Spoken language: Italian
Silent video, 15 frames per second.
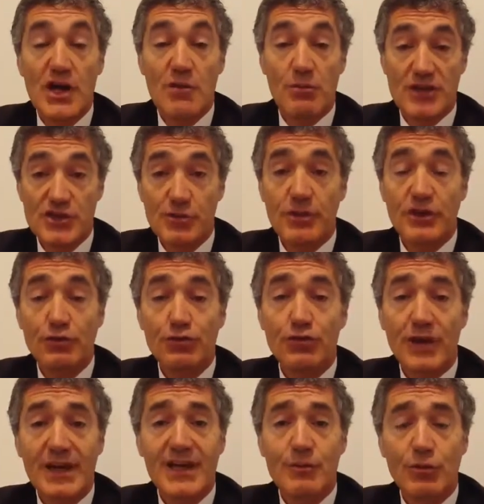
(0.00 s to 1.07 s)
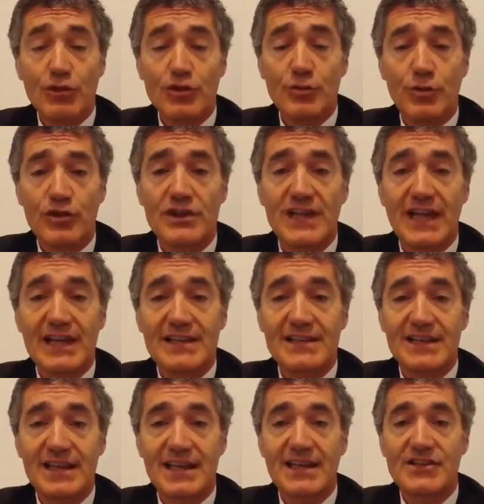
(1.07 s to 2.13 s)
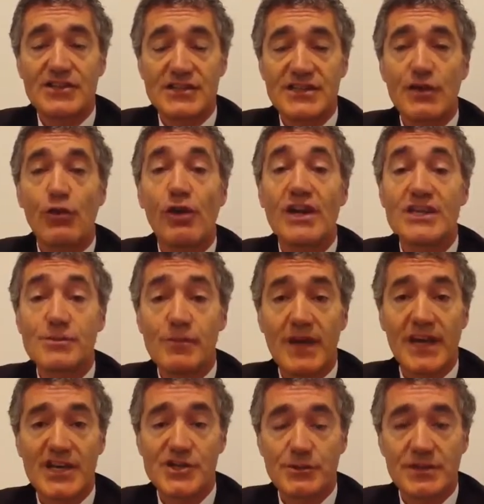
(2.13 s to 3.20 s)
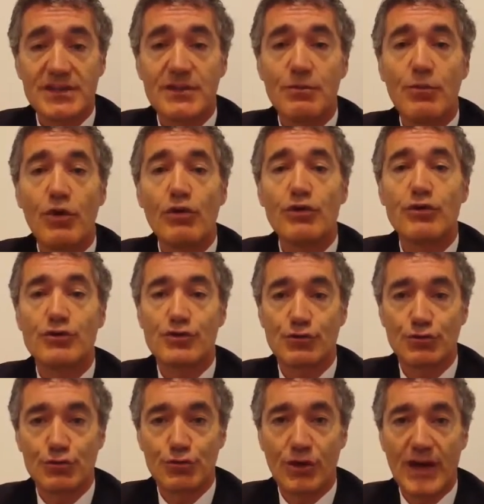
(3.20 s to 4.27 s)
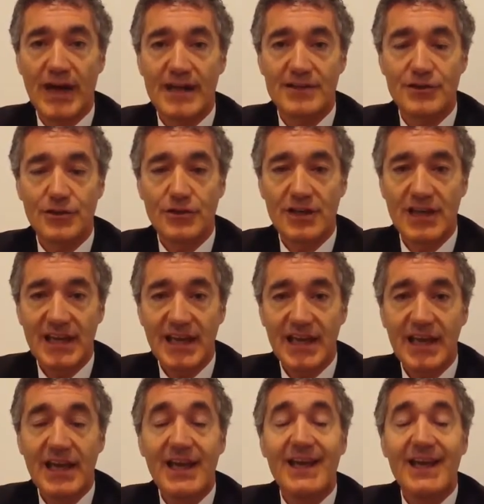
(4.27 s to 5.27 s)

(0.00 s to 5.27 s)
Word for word: ma soprattutto è anche molto importante che ci sia un risk management molto strutturato strutturato che